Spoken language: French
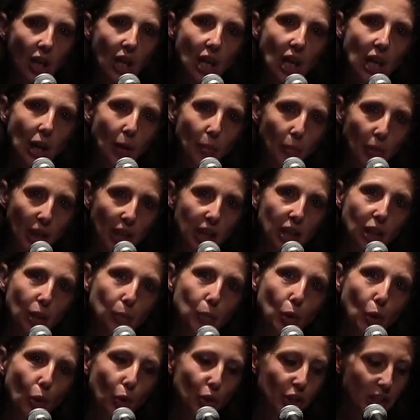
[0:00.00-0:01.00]
La mère
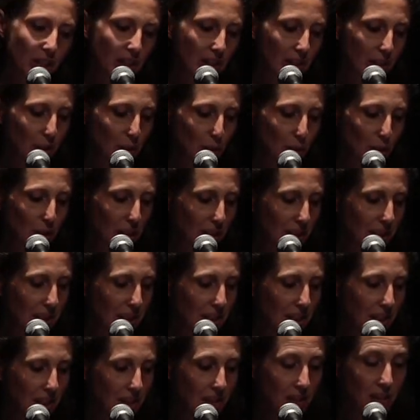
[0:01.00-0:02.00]
me lance un
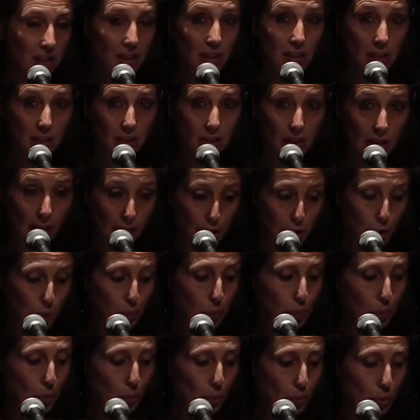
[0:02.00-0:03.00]
regard dit
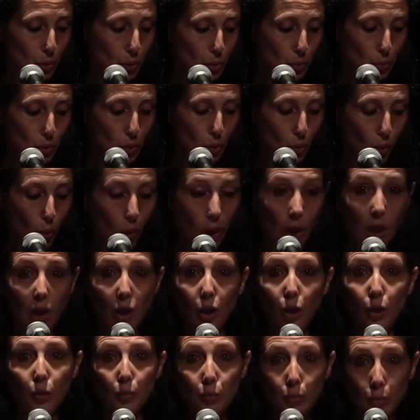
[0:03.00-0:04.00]
peu, me
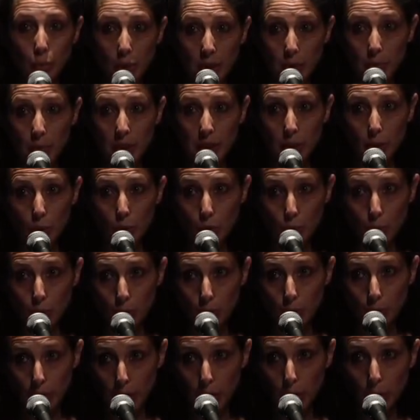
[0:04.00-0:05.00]
croit boulimique ou
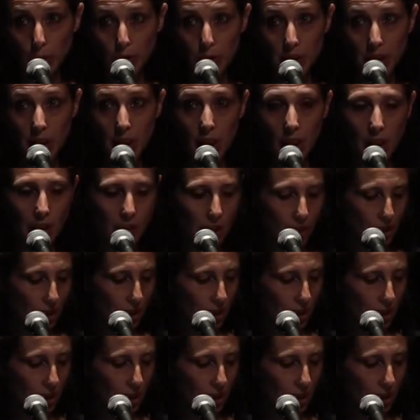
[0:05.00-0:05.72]
pédophile.